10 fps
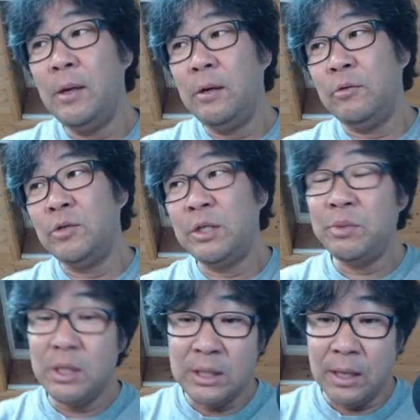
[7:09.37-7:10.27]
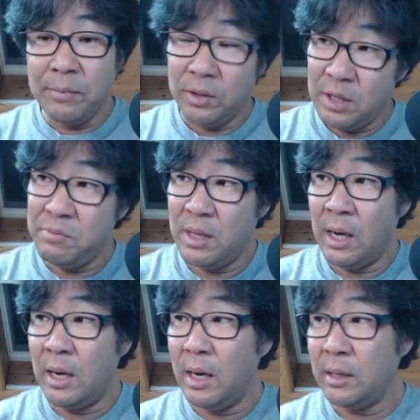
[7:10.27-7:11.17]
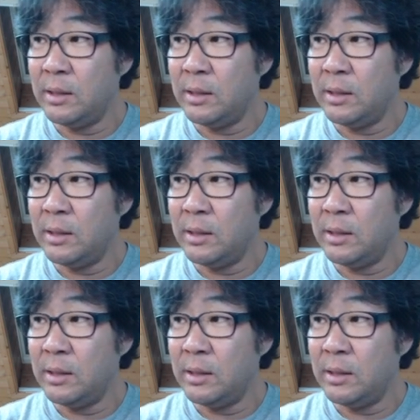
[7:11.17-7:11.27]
그것도 10년 이상은 버팁니다.